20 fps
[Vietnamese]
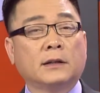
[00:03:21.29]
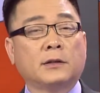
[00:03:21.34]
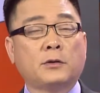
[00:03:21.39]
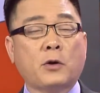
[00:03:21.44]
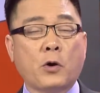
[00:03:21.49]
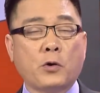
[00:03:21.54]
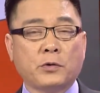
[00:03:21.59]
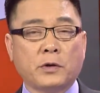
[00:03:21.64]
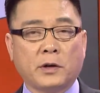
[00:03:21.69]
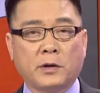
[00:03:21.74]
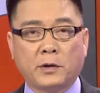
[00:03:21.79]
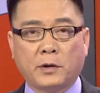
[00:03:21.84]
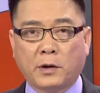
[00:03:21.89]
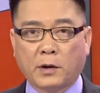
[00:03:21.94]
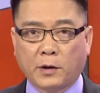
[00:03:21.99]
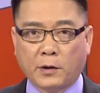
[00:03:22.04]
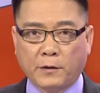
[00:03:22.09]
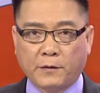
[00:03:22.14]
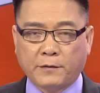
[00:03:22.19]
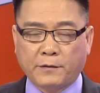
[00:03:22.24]
Golden
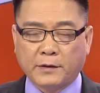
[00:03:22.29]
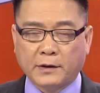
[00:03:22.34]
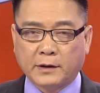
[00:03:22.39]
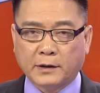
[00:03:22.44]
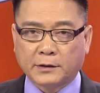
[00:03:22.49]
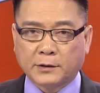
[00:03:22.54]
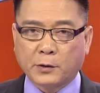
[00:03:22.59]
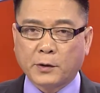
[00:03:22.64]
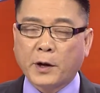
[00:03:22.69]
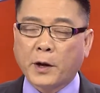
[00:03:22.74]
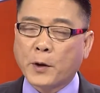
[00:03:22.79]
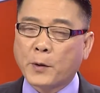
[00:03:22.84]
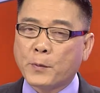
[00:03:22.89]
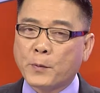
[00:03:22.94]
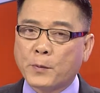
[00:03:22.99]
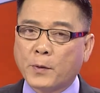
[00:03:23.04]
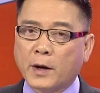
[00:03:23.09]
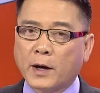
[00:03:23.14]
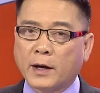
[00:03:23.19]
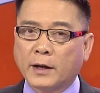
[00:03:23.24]
Globe uh, ờ, tối ngày hôm
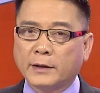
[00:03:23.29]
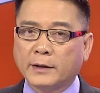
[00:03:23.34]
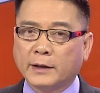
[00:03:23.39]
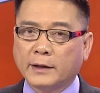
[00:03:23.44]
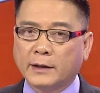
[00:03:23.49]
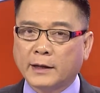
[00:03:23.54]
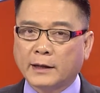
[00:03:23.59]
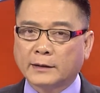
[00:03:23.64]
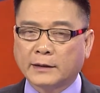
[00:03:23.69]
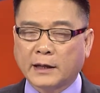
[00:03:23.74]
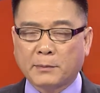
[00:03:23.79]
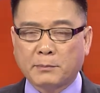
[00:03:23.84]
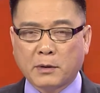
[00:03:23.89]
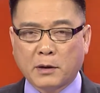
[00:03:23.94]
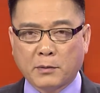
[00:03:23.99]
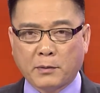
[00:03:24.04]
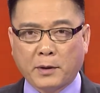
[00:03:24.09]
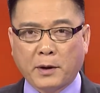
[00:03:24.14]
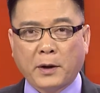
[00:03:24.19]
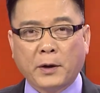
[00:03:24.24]
qua diễn ra tại
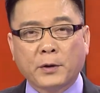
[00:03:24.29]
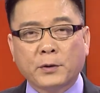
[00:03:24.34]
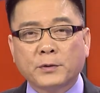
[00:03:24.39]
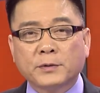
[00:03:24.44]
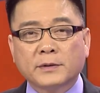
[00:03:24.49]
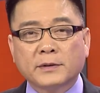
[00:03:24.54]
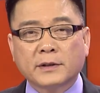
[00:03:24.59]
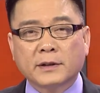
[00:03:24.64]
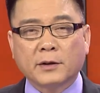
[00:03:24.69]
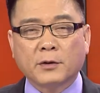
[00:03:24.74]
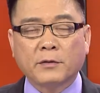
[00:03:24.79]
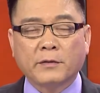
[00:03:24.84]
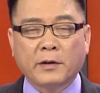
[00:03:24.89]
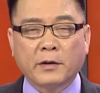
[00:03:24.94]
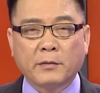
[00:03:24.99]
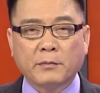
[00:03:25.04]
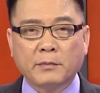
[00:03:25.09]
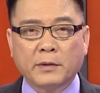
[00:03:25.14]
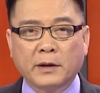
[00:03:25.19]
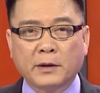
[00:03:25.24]
Berry Hills thì quý
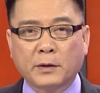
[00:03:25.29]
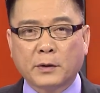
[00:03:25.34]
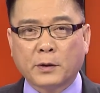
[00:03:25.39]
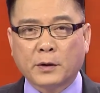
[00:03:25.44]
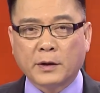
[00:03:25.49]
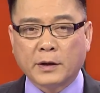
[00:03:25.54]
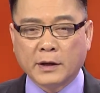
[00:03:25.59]
vị cũng biết rồi.